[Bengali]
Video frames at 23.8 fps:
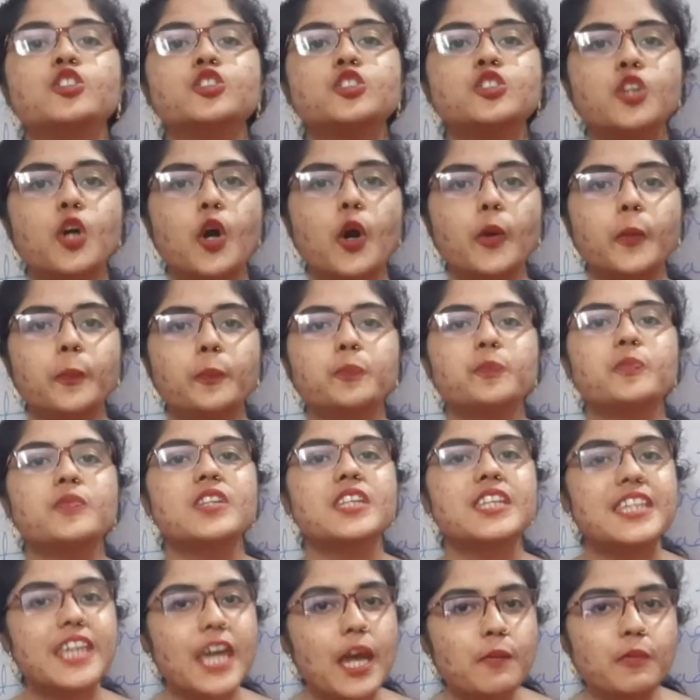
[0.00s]
সো
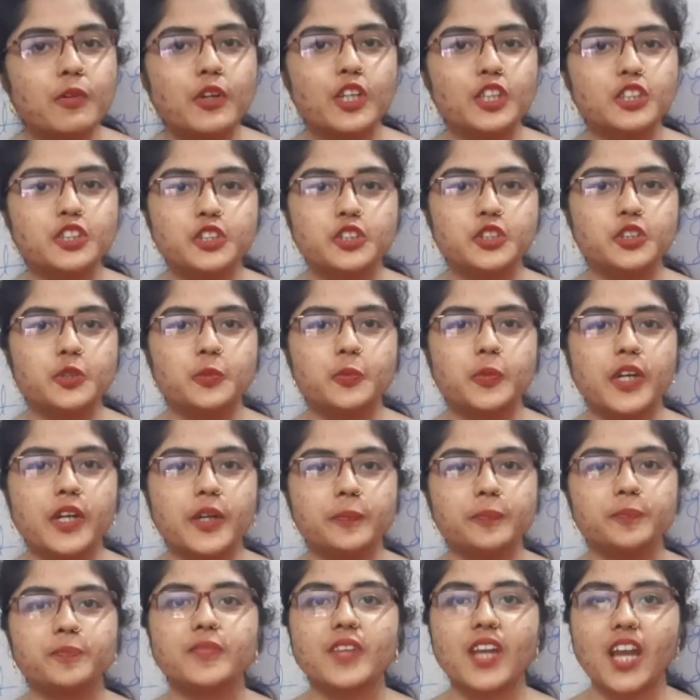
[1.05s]
কেমন আছো তোমরা
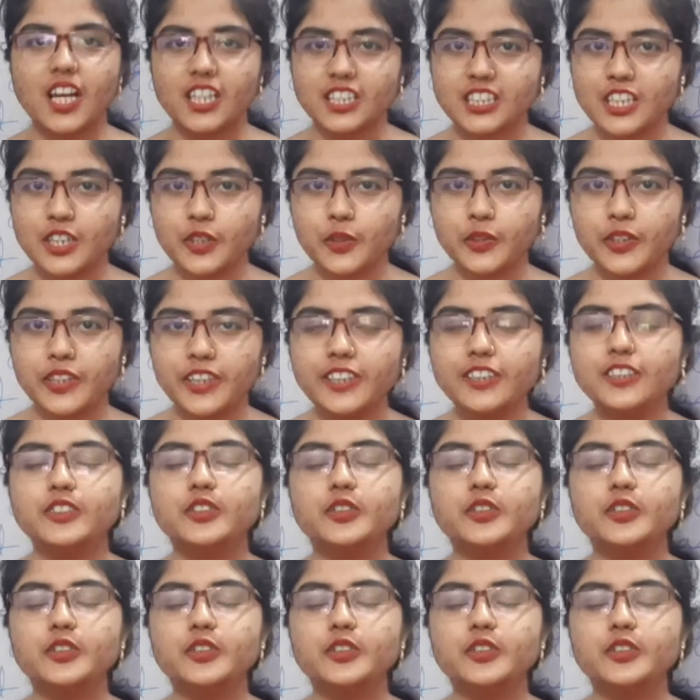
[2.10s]
আশা করি